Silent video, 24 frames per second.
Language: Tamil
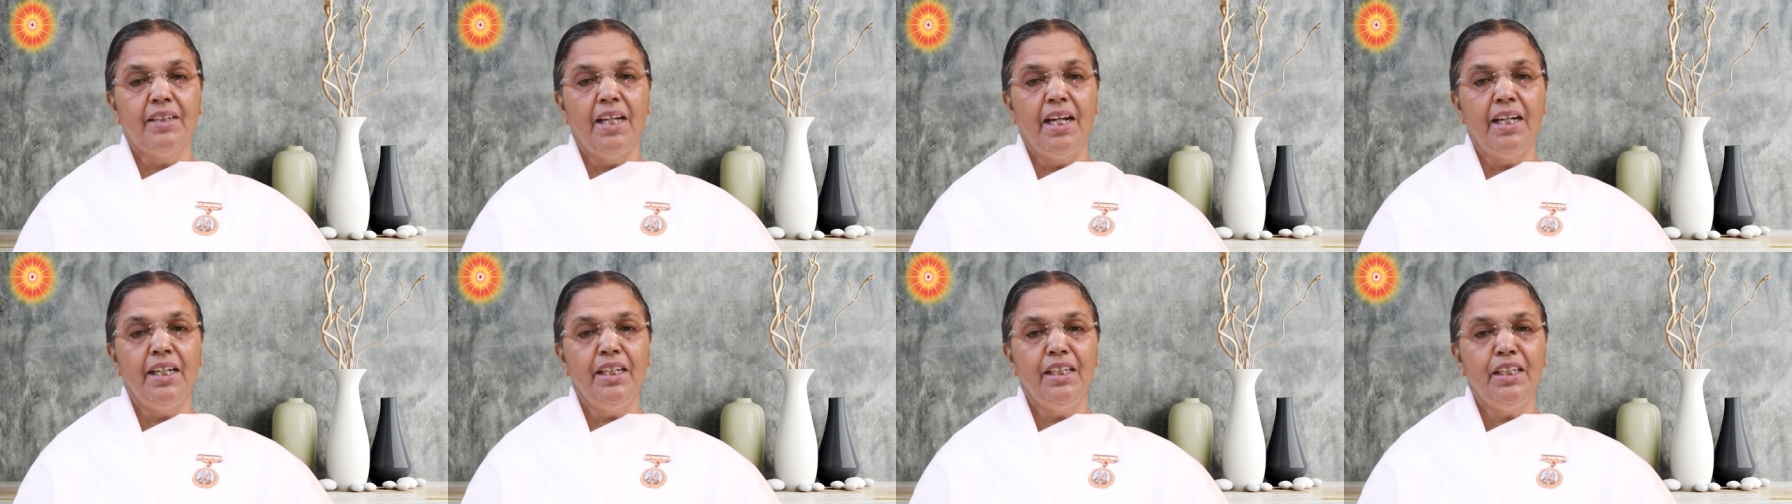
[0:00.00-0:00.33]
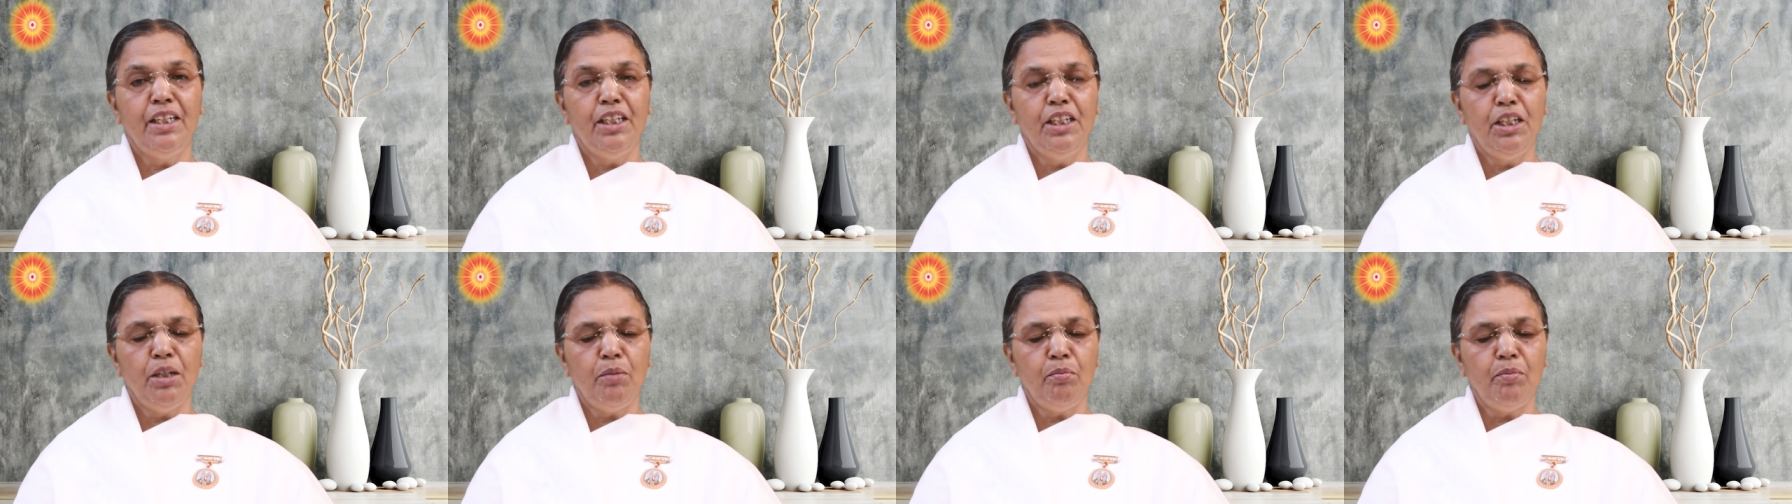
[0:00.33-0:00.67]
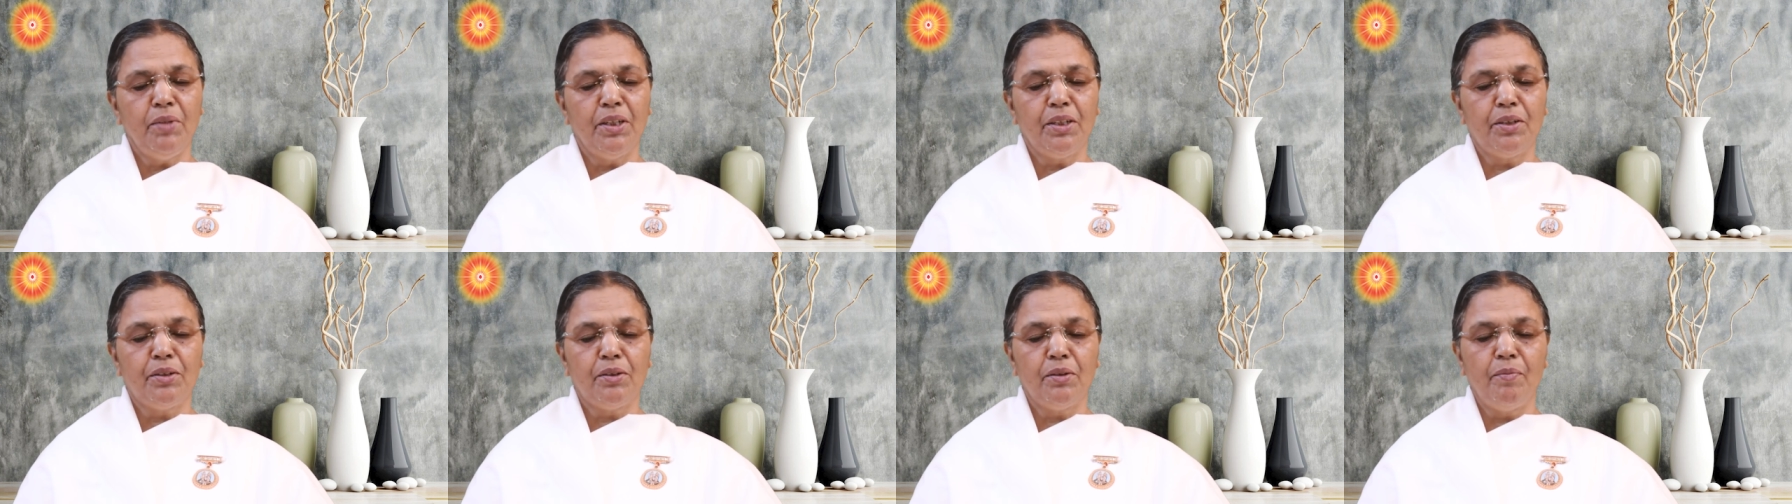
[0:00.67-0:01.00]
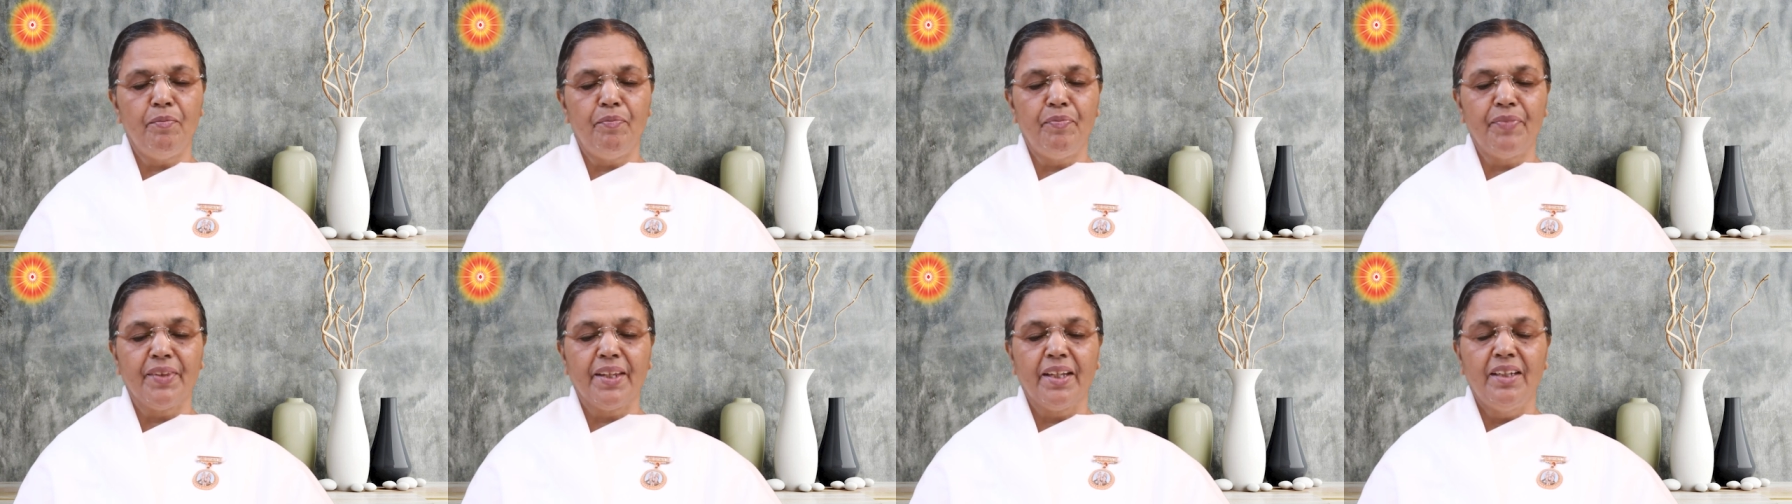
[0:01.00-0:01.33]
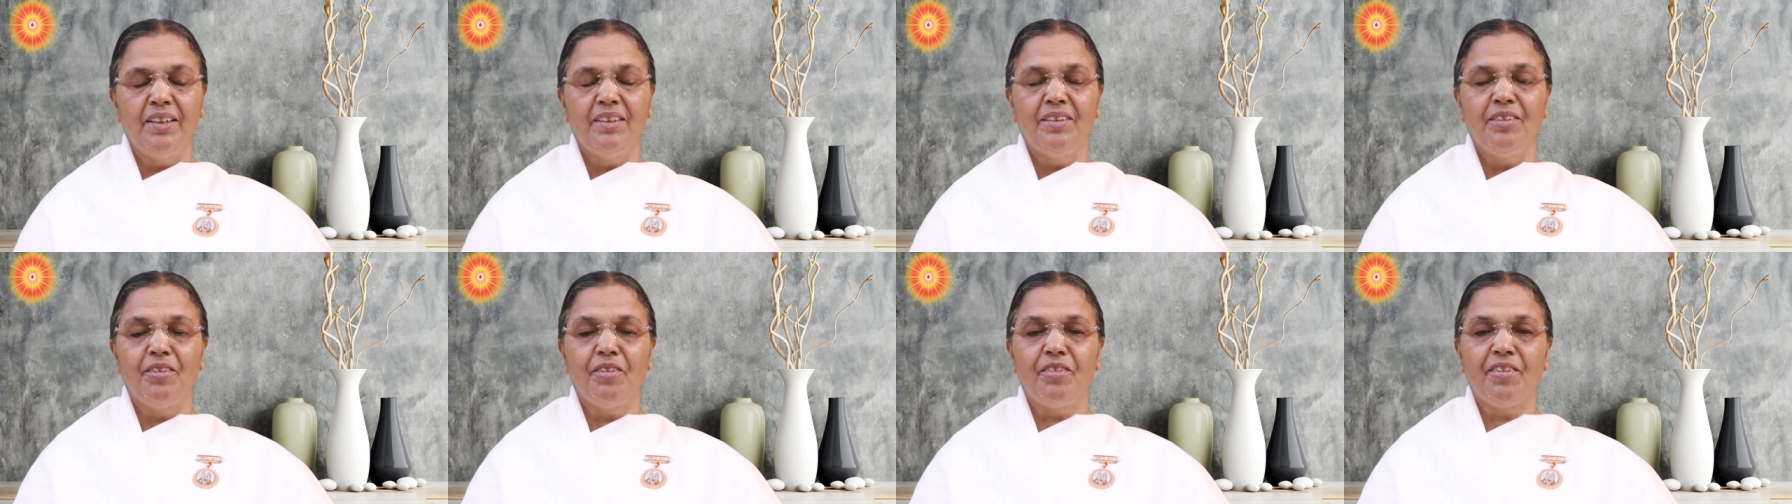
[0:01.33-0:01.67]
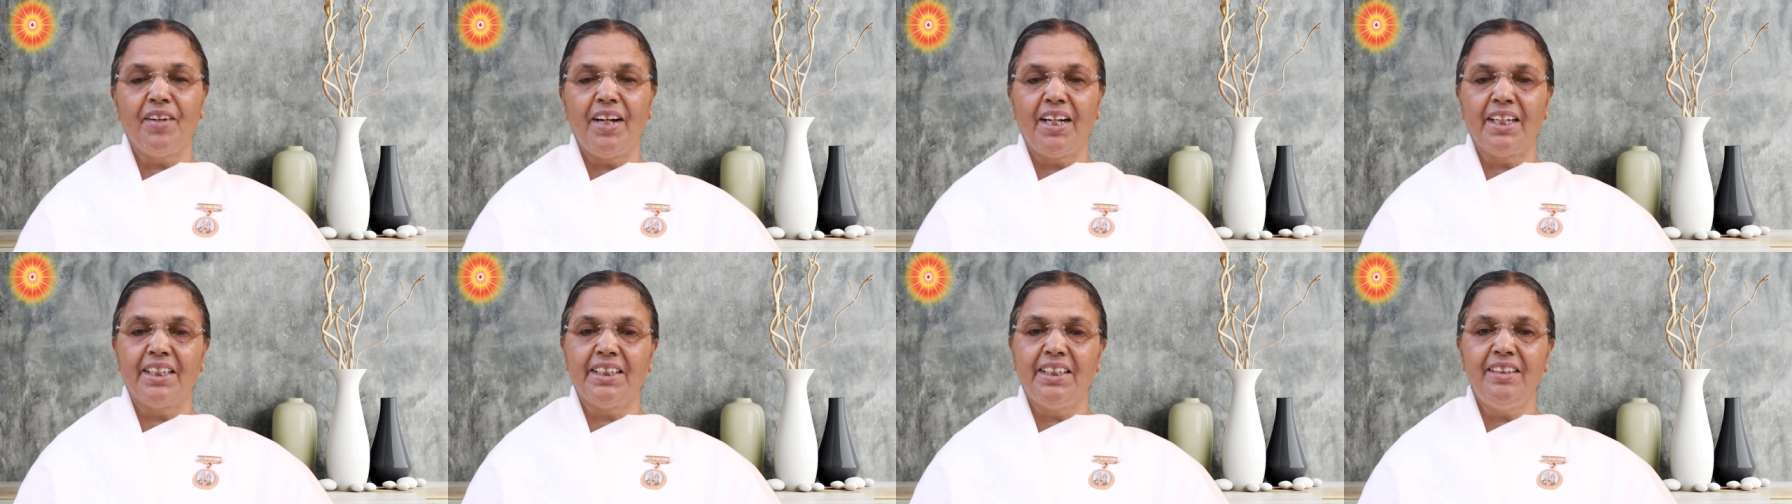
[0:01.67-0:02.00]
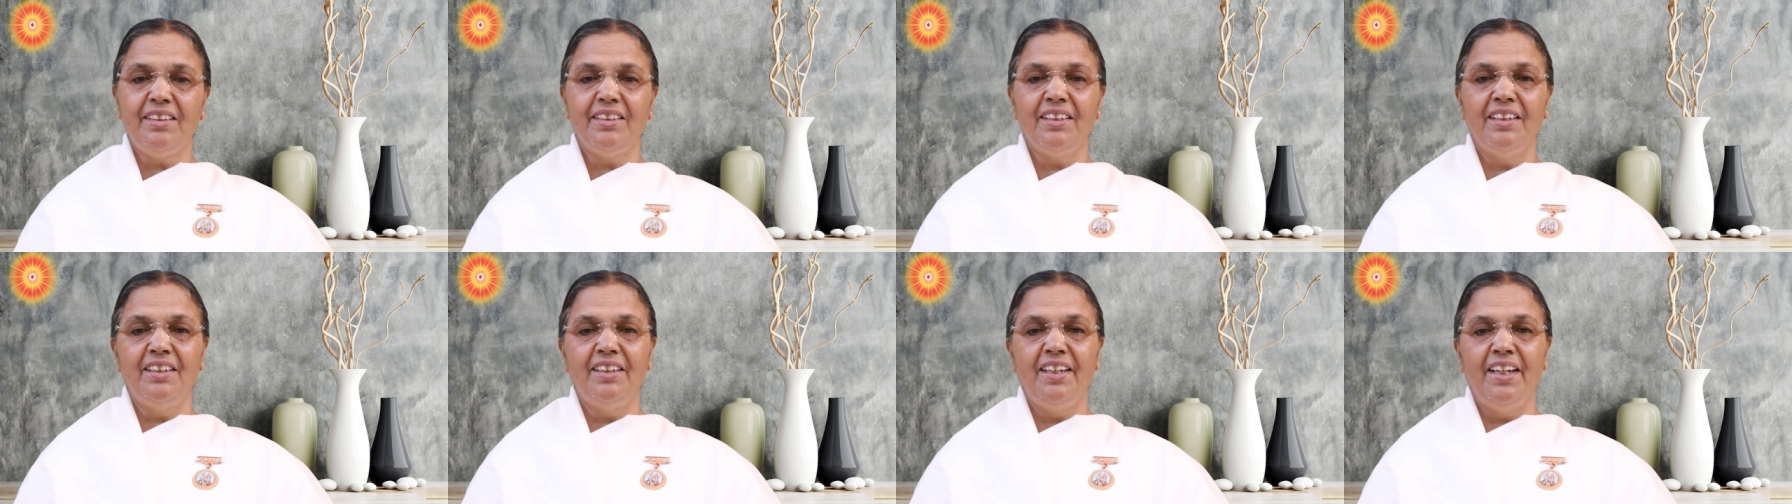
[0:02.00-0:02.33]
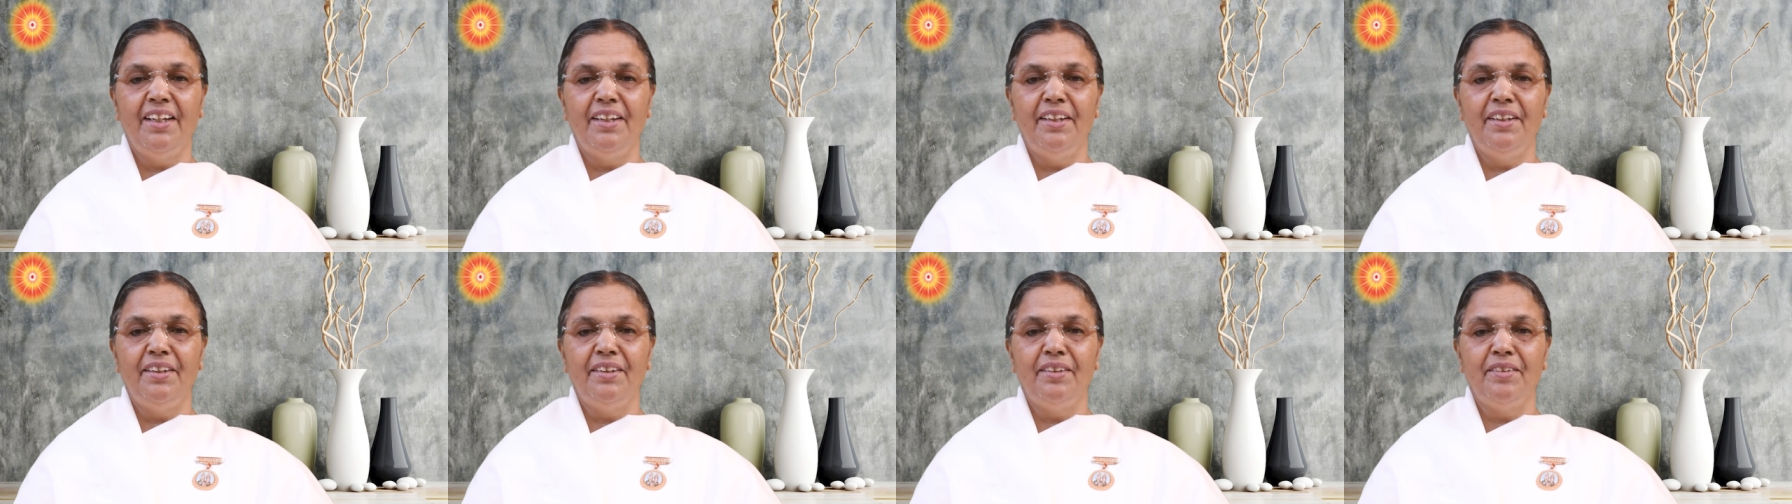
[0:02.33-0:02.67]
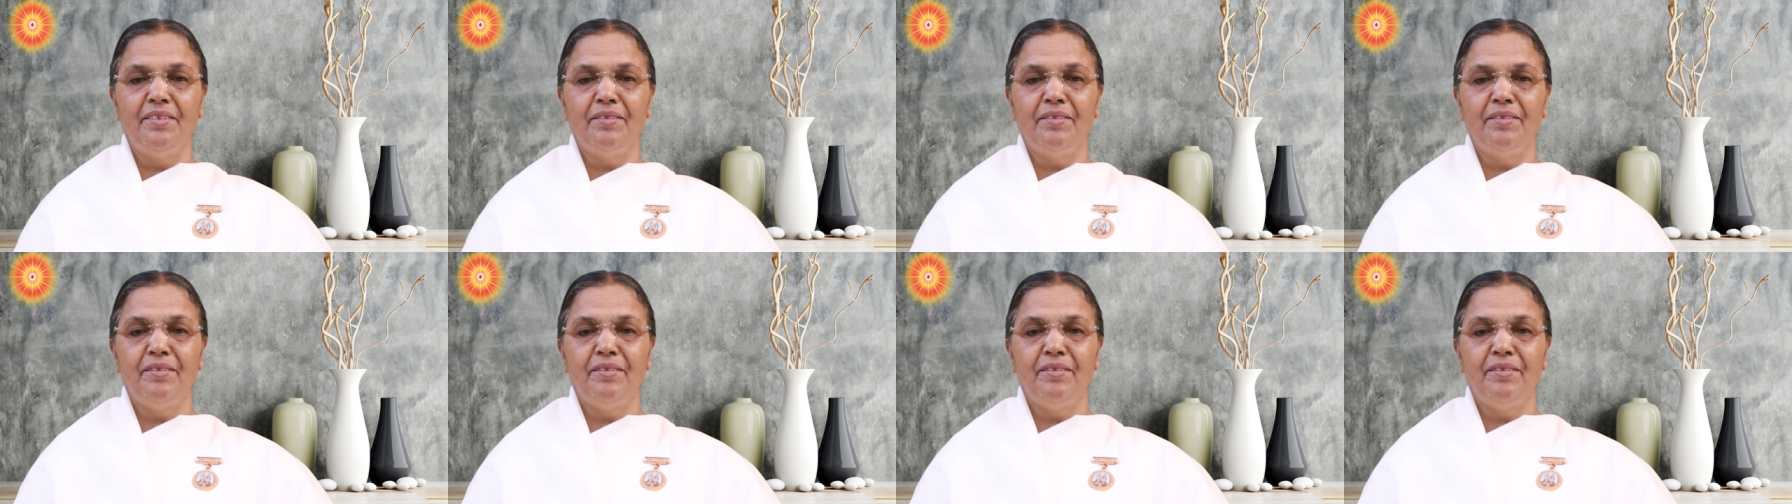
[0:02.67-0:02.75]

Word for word: தைரியம் மற்றும் சக்தி இல்லை